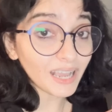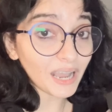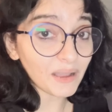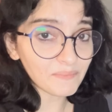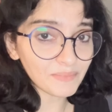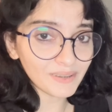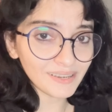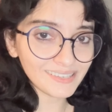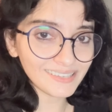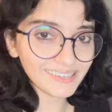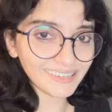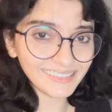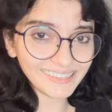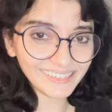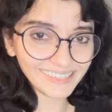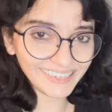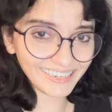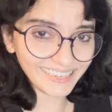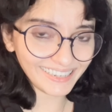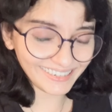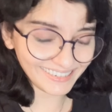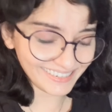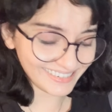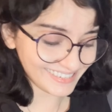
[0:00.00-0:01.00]
आपके साथ ये
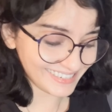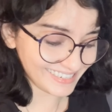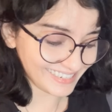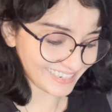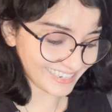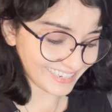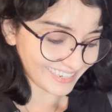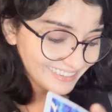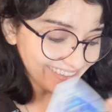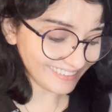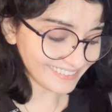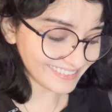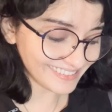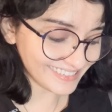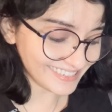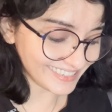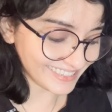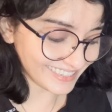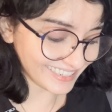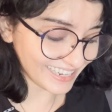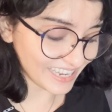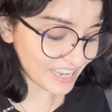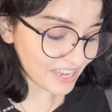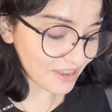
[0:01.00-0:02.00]
एनर्जी है
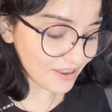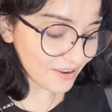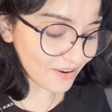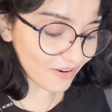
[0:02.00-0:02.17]
ठीक है